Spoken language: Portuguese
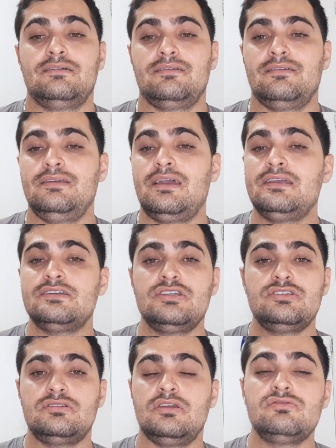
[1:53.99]
E aí
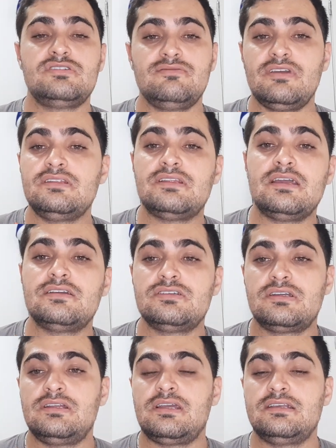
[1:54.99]
gente, eu tive a ideia de
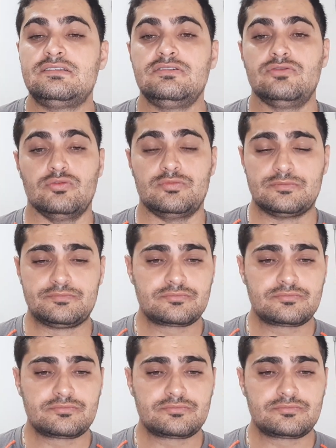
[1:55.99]
criar esse grupo.